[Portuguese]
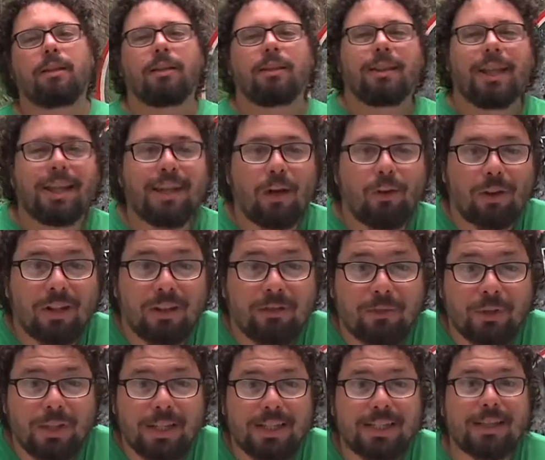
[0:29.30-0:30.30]
Está na hora de
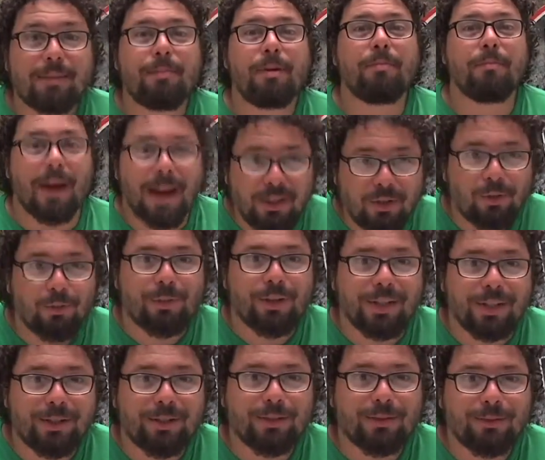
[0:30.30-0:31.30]
você saber mais sobre
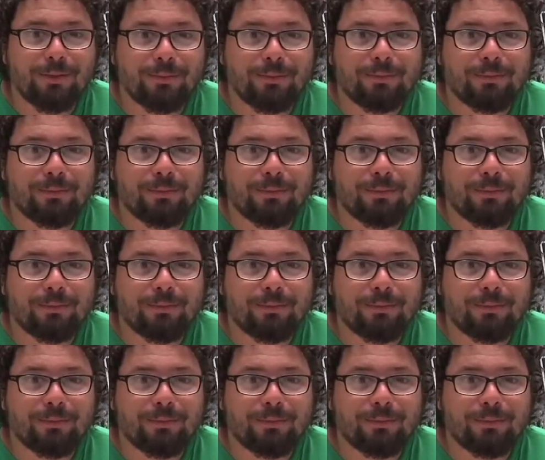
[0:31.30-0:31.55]
isso.